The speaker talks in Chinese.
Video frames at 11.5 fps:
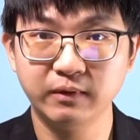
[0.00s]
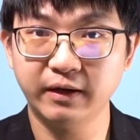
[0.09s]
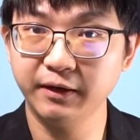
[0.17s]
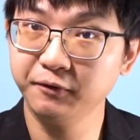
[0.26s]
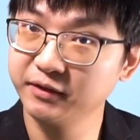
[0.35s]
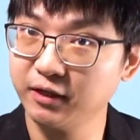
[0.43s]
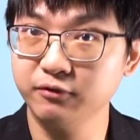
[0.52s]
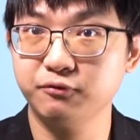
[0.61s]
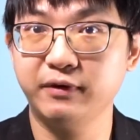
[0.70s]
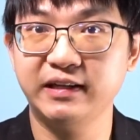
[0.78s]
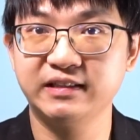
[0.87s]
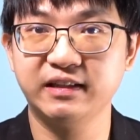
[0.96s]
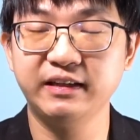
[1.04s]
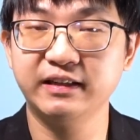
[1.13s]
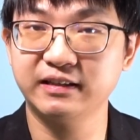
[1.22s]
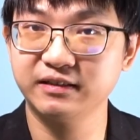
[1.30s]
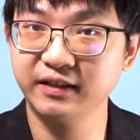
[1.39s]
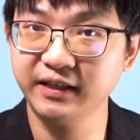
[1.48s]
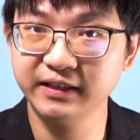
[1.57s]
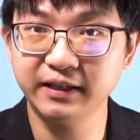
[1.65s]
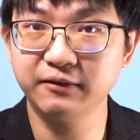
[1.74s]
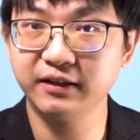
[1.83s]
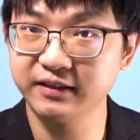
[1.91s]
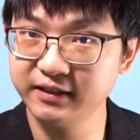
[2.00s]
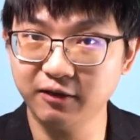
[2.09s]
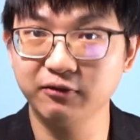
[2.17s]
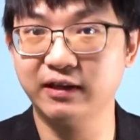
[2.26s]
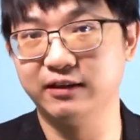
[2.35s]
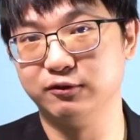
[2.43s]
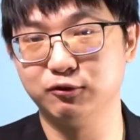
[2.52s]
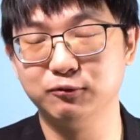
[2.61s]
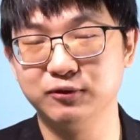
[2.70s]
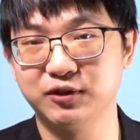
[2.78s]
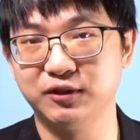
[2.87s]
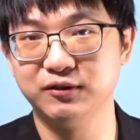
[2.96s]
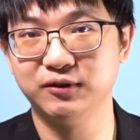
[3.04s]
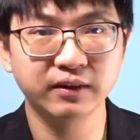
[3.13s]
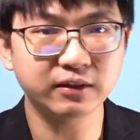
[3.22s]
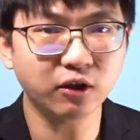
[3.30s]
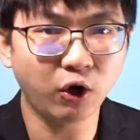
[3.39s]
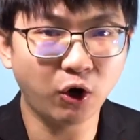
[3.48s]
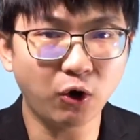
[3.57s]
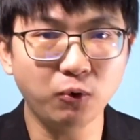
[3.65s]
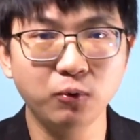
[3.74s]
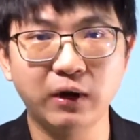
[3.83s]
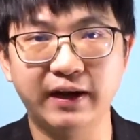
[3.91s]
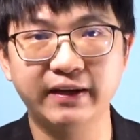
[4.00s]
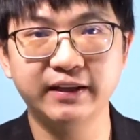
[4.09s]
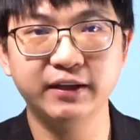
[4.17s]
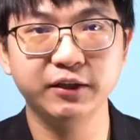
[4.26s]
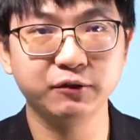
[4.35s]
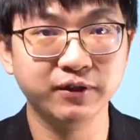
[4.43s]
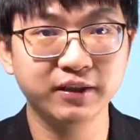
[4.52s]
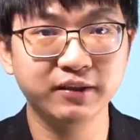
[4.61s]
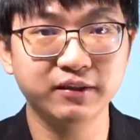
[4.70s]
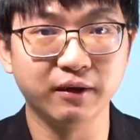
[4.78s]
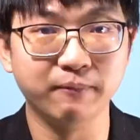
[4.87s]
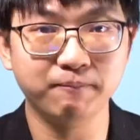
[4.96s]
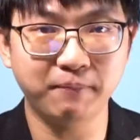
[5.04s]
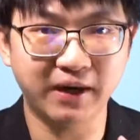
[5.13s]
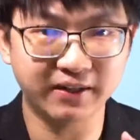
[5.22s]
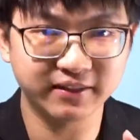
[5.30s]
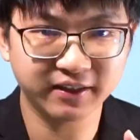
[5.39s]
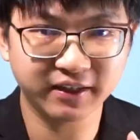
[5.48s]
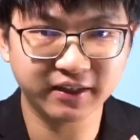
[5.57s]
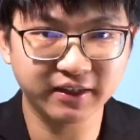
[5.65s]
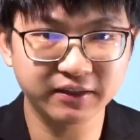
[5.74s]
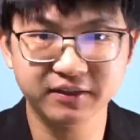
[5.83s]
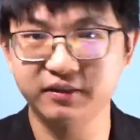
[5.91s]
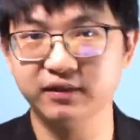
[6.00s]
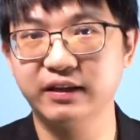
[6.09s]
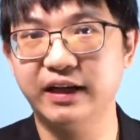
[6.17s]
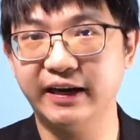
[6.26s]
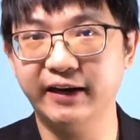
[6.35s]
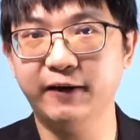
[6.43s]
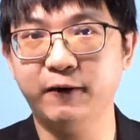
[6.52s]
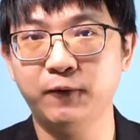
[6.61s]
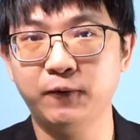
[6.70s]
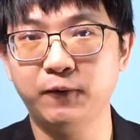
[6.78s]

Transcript: 啊，因为 Charles Wesley 他是听到那个教堂的钟声，但是后来呢，有一个人把这个歌词改了，